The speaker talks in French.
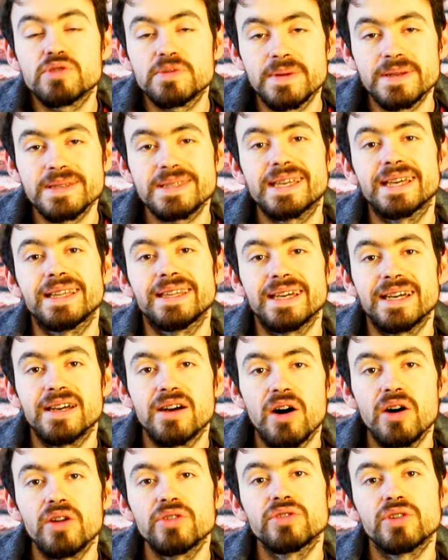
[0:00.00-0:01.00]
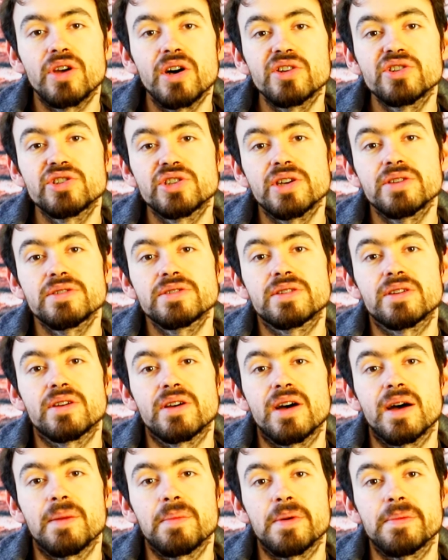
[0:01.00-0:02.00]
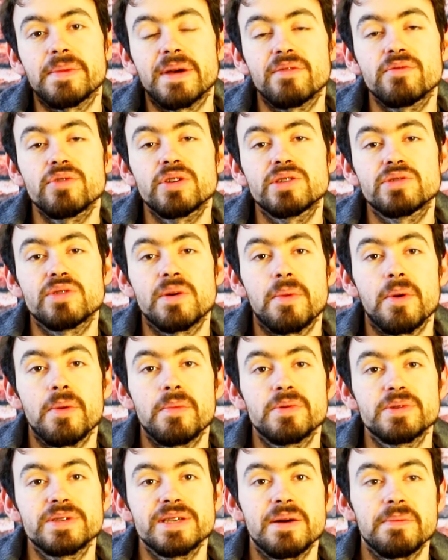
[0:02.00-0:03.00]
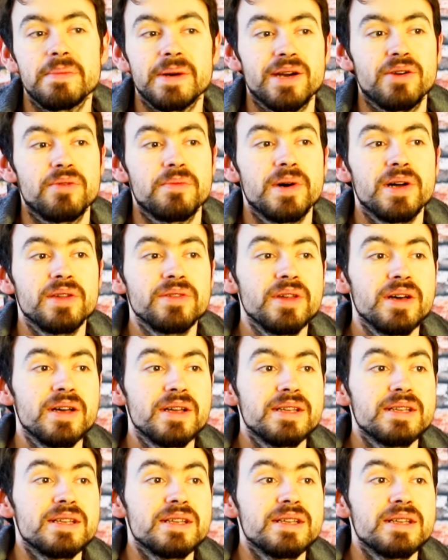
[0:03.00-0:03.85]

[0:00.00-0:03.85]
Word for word: je pense qu'il y a des grandes, grandes chances à première vue qu'il soit proposé en précommande.